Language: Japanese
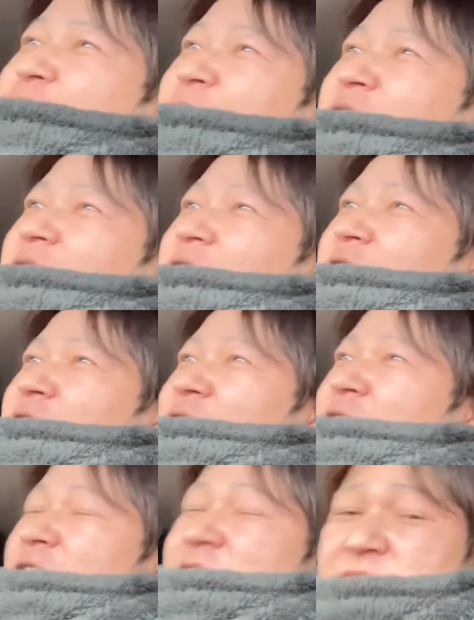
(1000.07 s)

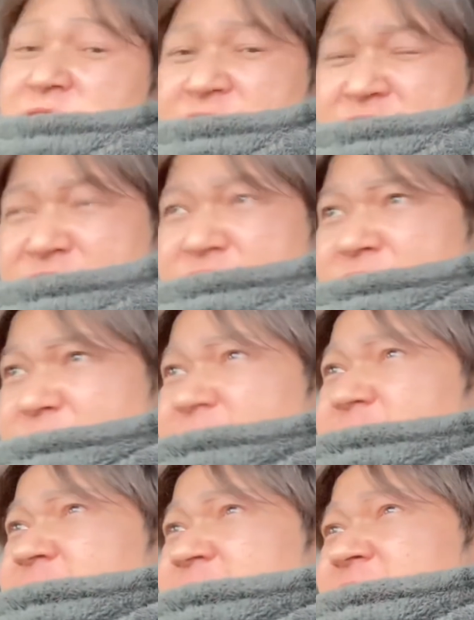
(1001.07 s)
まあ、帰っていかったんですけど、そ
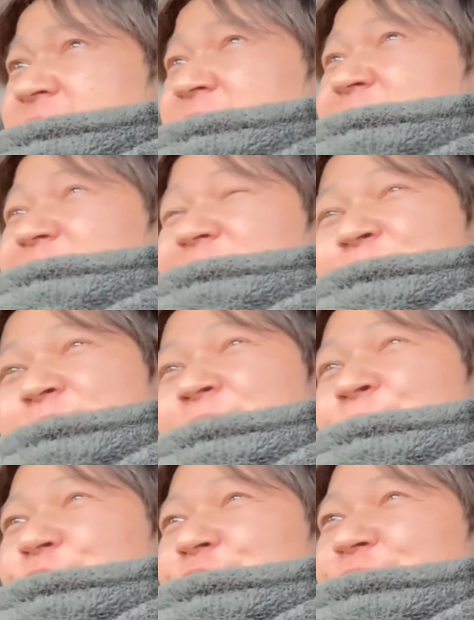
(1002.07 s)
のおっちゃんね。で、まあ、
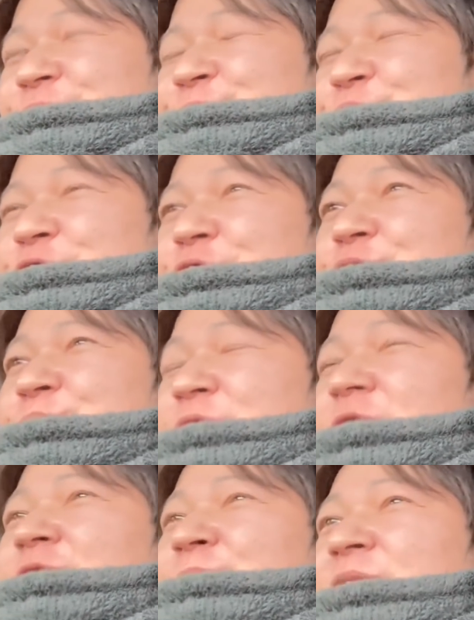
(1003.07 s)
もう俺
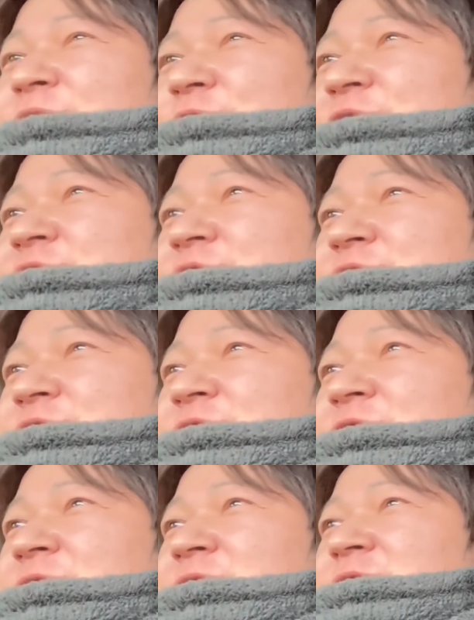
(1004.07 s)
も、まあ、それ以上、そ
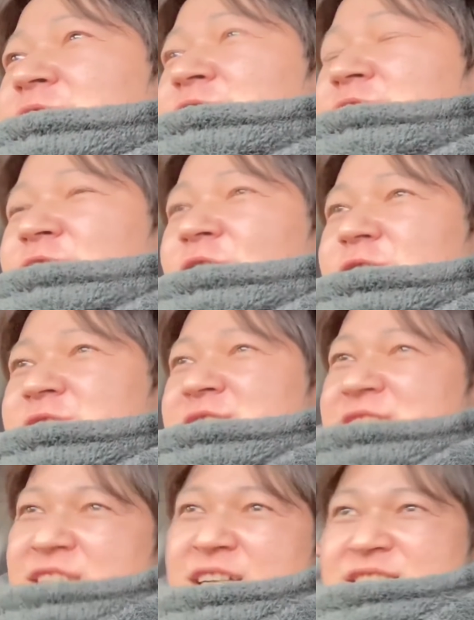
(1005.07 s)
のおっ
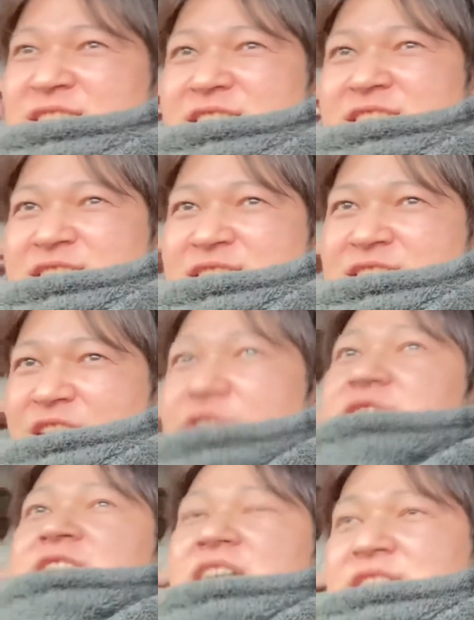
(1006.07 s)
ちゃんにしか
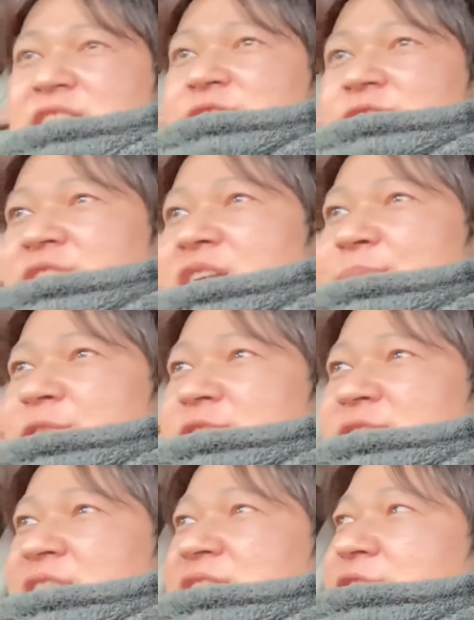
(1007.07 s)
言ってないんで、その
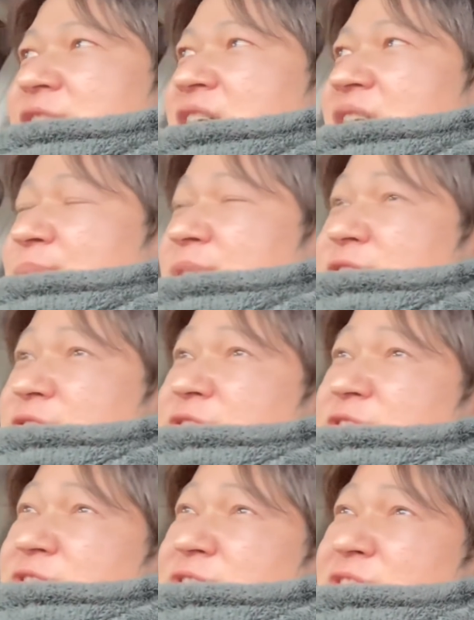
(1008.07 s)
ヤマトさんのなんかまあ、そう
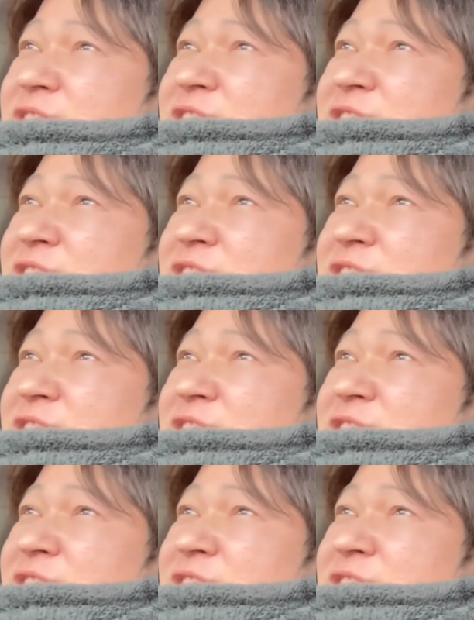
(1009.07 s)
いう